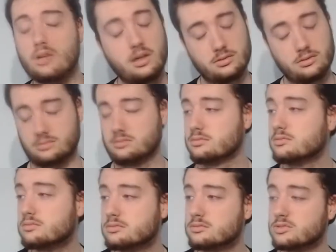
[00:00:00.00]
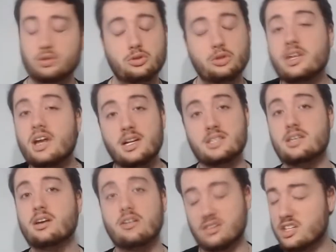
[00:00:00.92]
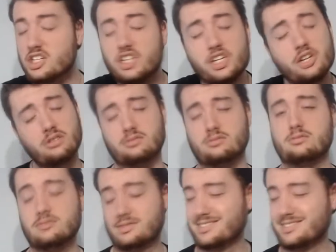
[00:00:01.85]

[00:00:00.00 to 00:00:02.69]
Voilà, je tenais à le dire, c'est chiant.